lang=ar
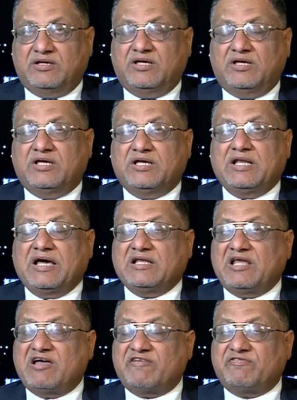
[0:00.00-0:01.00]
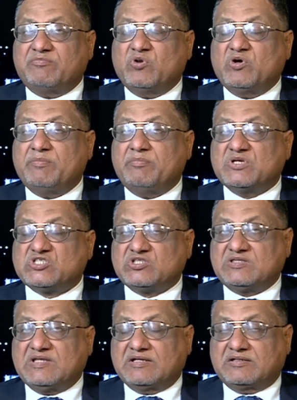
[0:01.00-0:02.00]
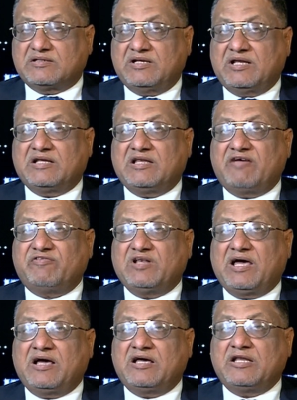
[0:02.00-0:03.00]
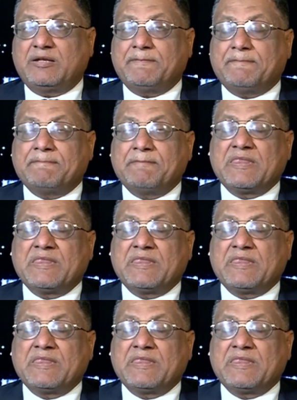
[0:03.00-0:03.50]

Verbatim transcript: الاعلاف مهمه جدا الاعلاف العالم